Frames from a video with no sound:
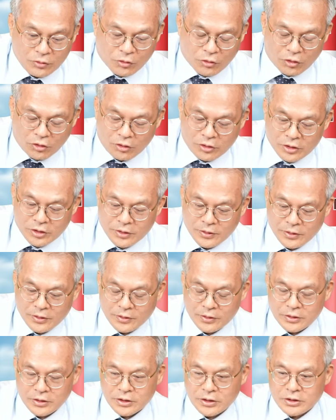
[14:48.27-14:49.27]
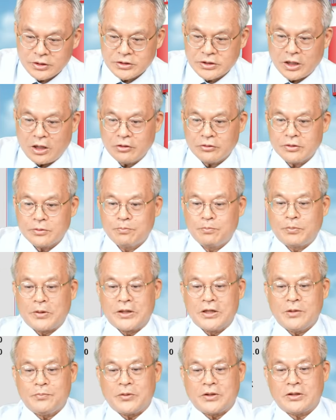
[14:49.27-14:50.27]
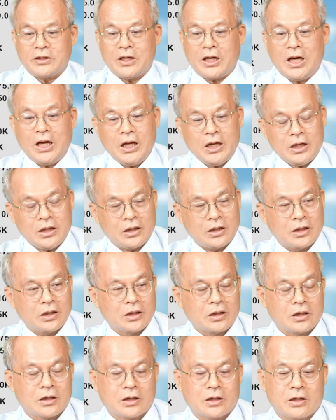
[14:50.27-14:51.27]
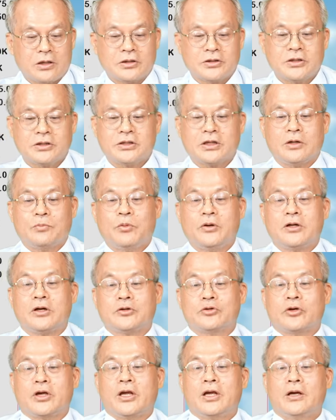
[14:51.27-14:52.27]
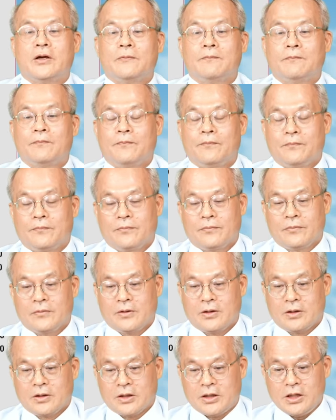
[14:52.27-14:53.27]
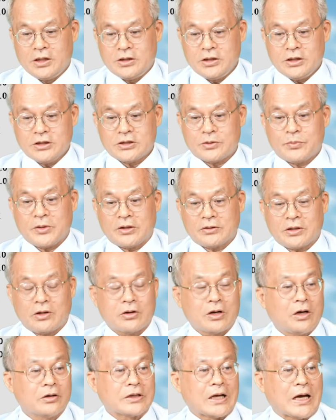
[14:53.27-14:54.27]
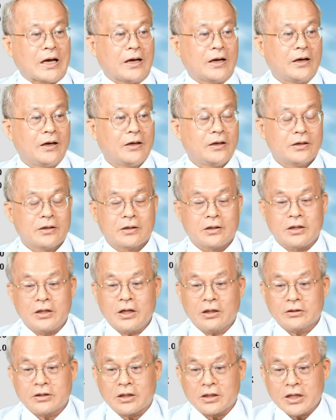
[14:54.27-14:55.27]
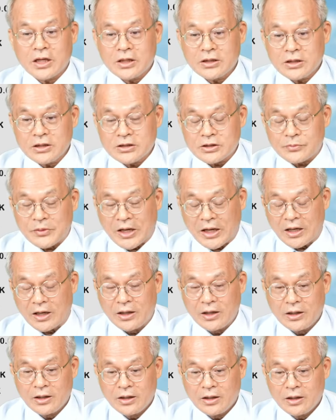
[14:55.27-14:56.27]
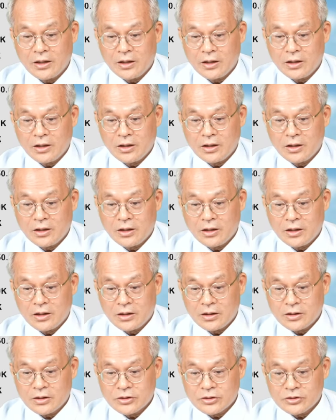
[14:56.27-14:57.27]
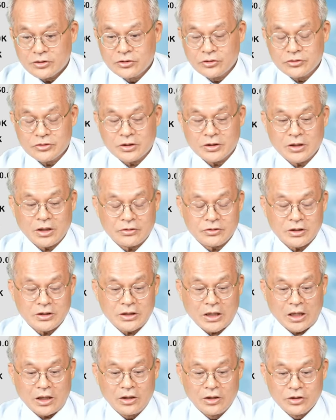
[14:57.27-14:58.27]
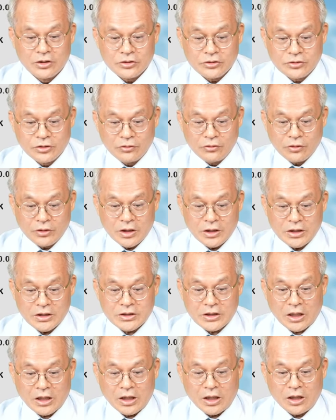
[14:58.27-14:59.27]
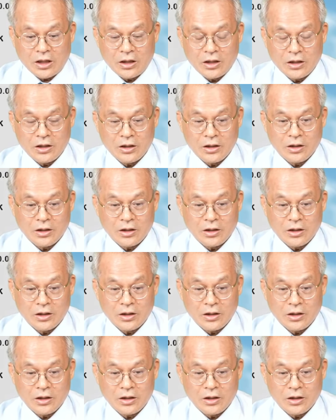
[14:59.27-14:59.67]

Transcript: 五，超本利比低，哎，可是这个不能追。K D 指标到高档，你要等 K D 怎么样，修正到低档。所以，我跟你讲啊，